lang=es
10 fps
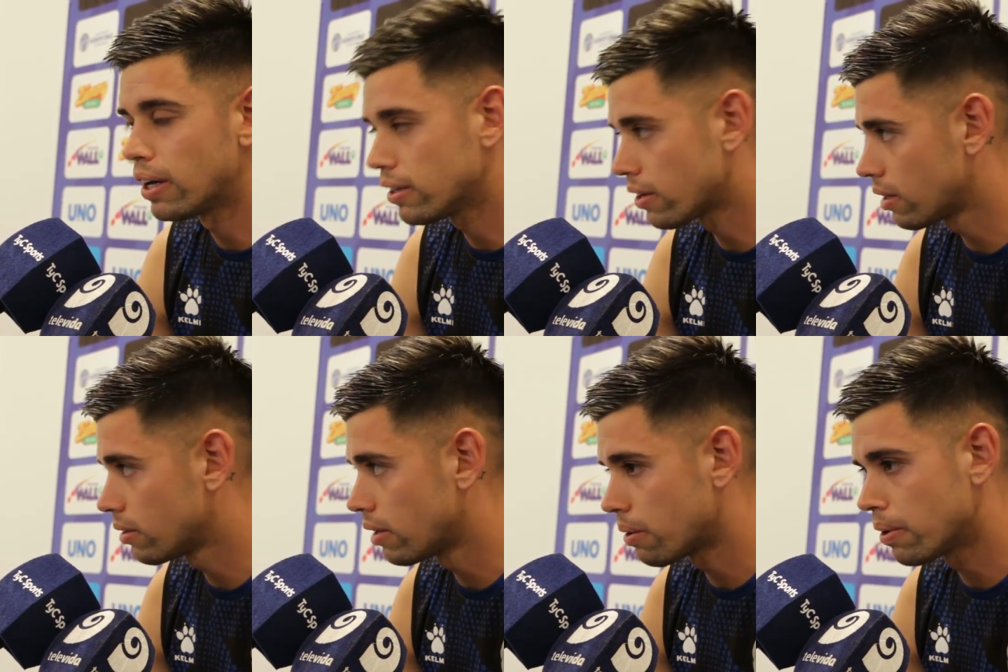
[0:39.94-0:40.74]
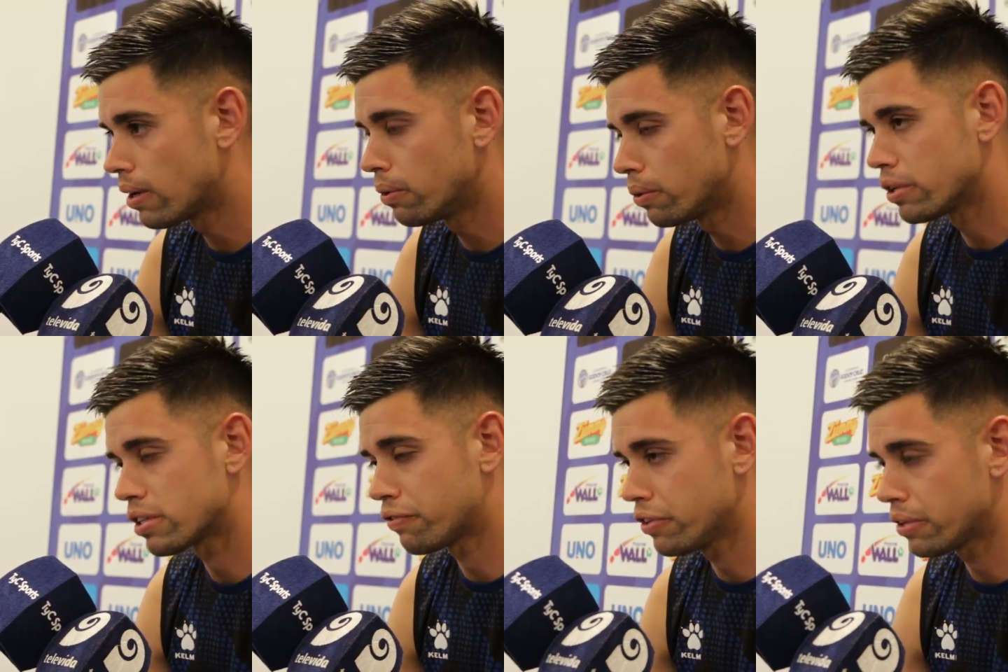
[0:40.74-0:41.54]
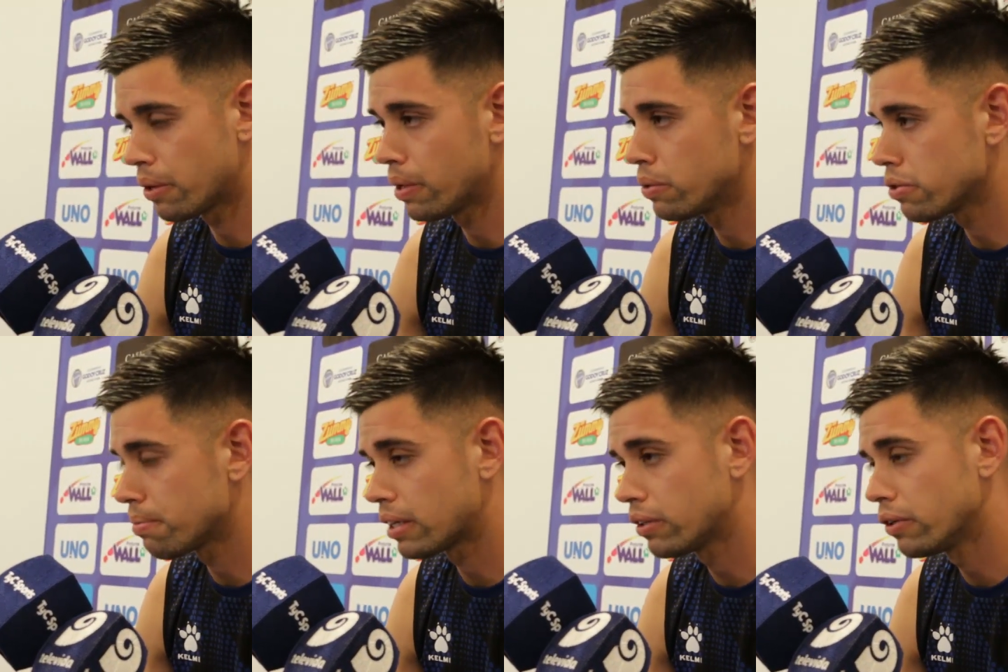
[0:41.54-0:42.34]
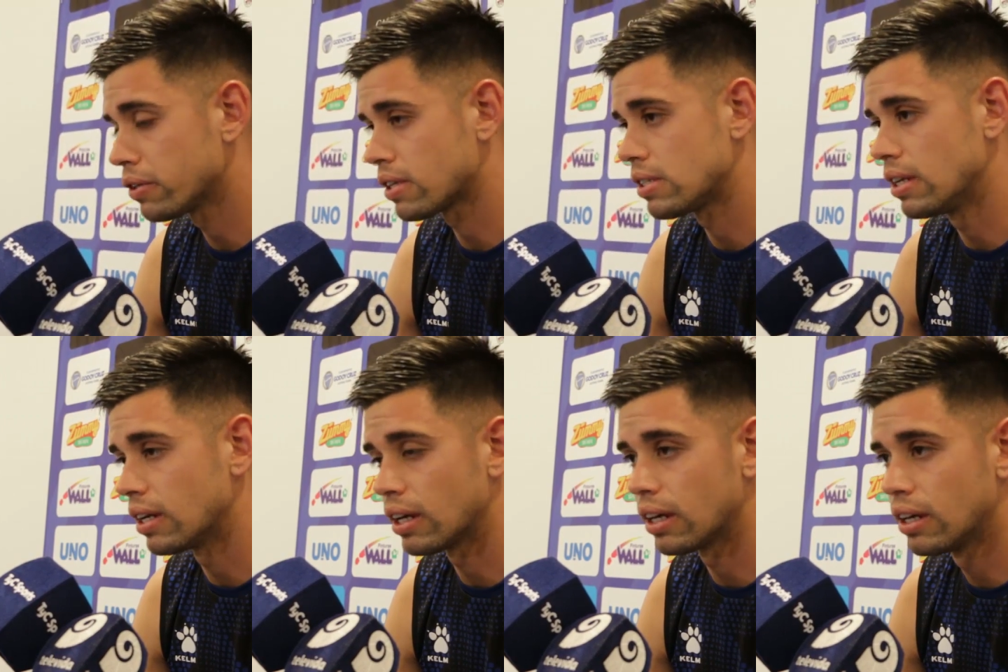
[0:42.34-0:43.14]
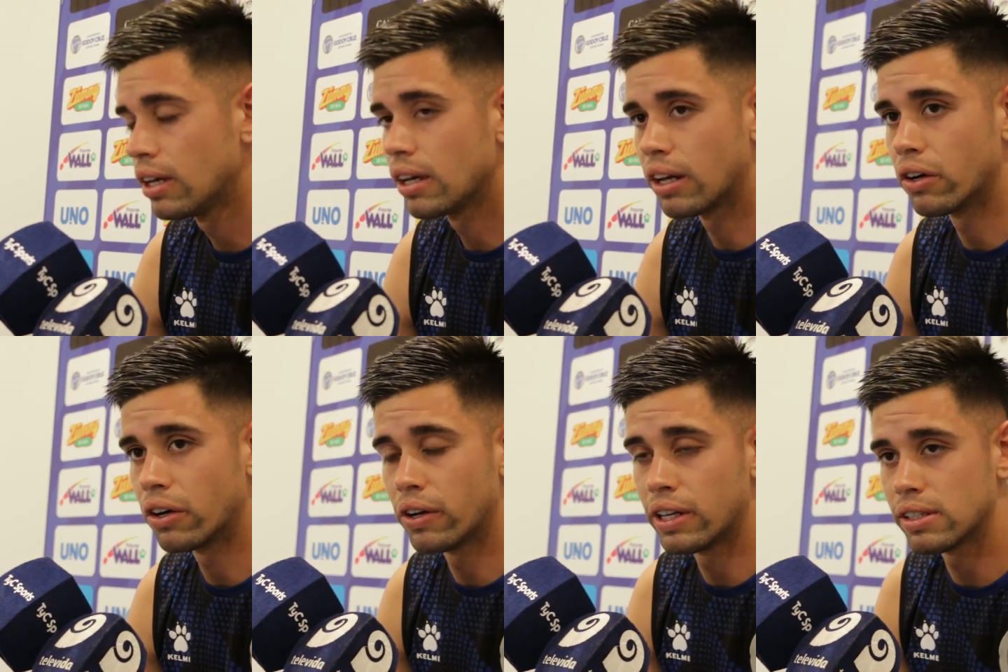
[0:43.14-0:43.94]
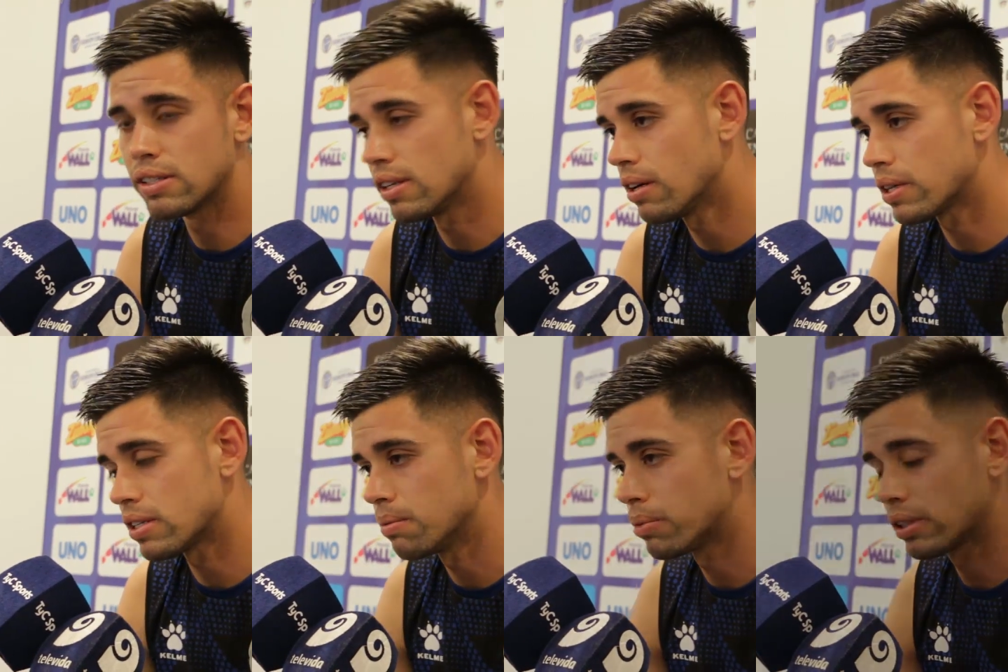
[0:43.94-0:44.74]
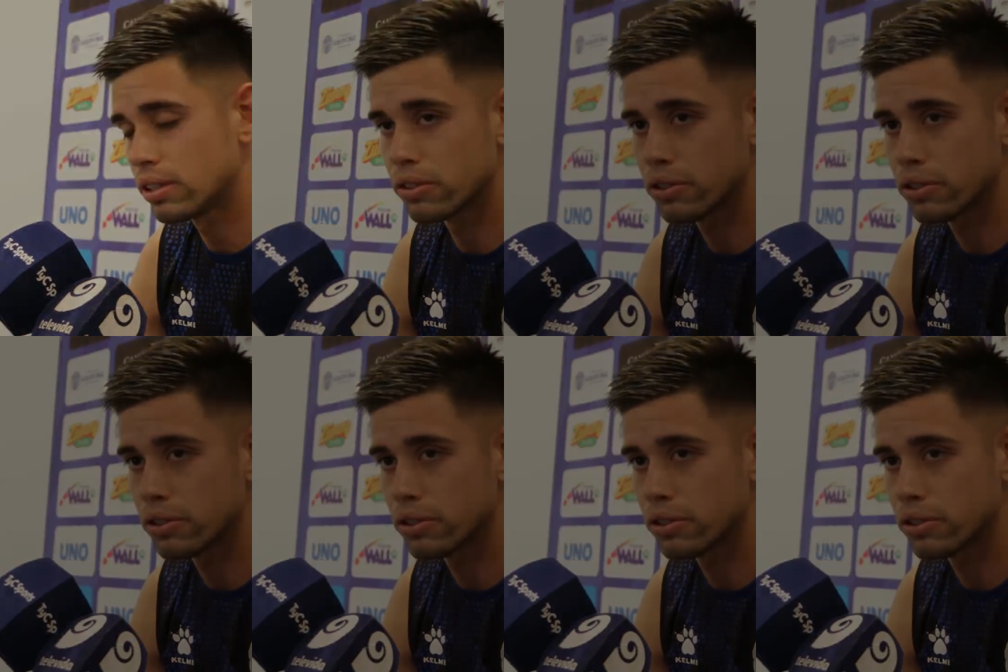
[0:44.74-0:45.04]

año, arranca una nueva, un nuevo desafío, una nueva ilusión para todos, así que creo que la intensidad va a ser importante en